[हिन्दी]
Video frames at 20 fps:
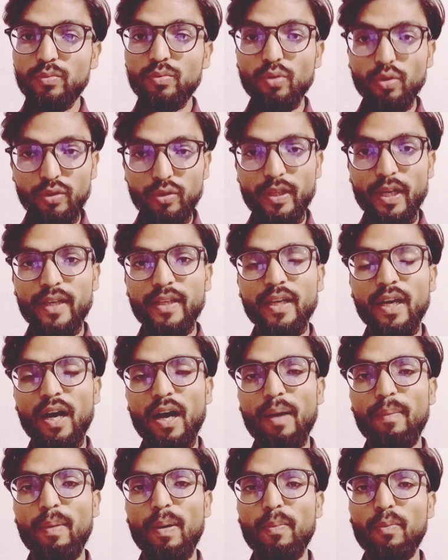तो चलिए
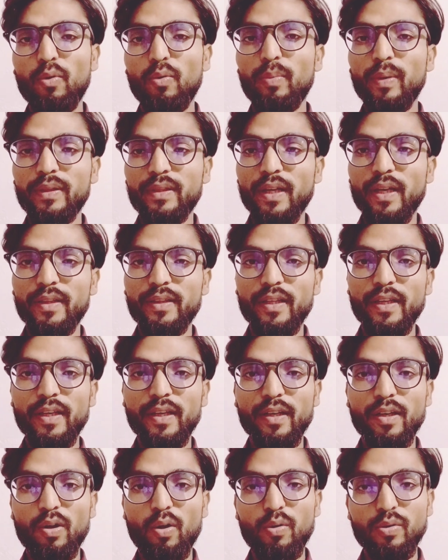हम आपको बताते
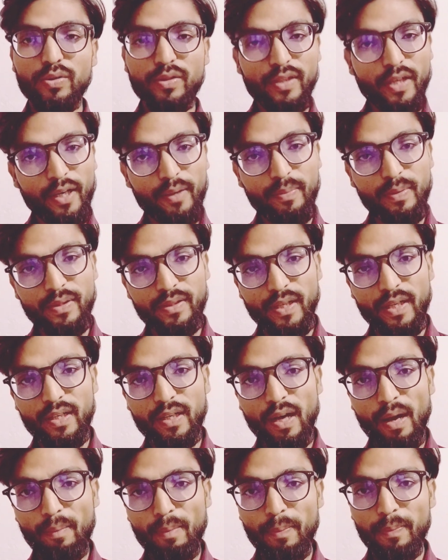हैं कौन सी
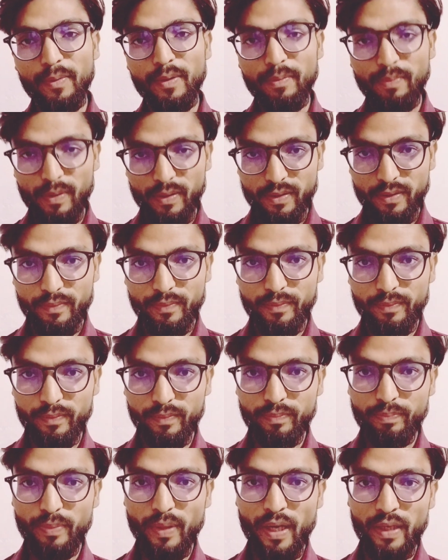हर्बिसाइड हम अपनी
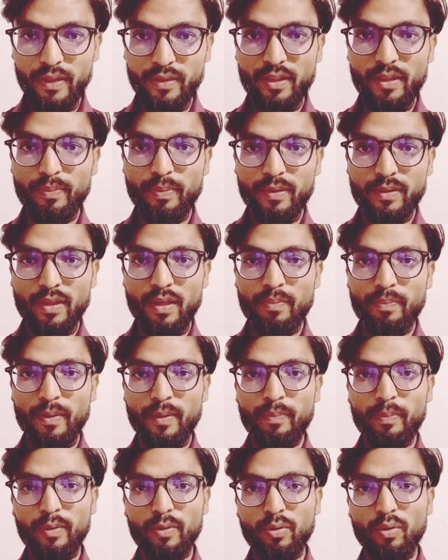प्याज की फसल
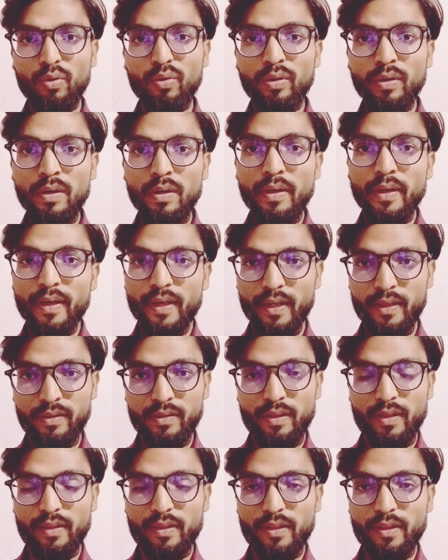पर प्रयोग कर
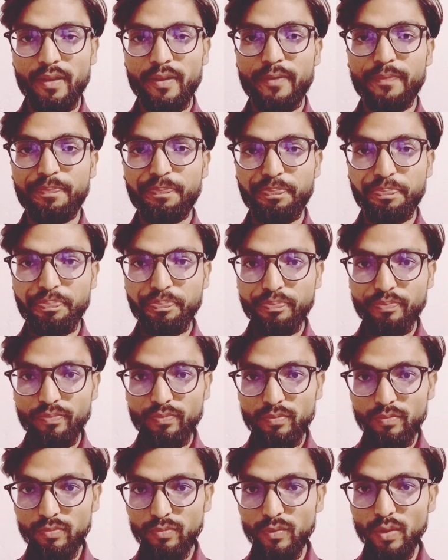सकते हैं
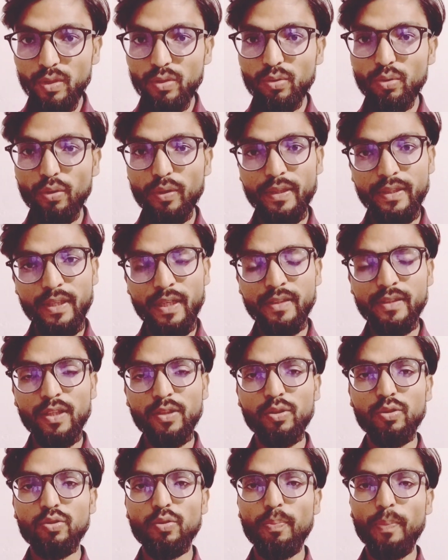तो किसान
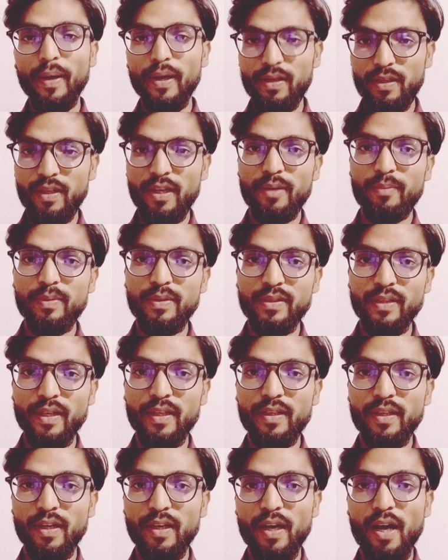साथियों जो पहली
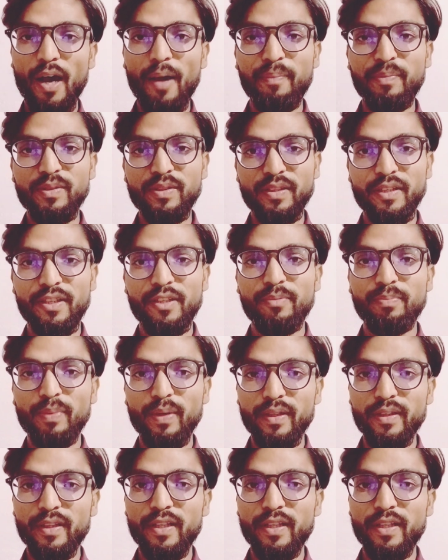हर्बिसाइड है आप स्क्रीन पर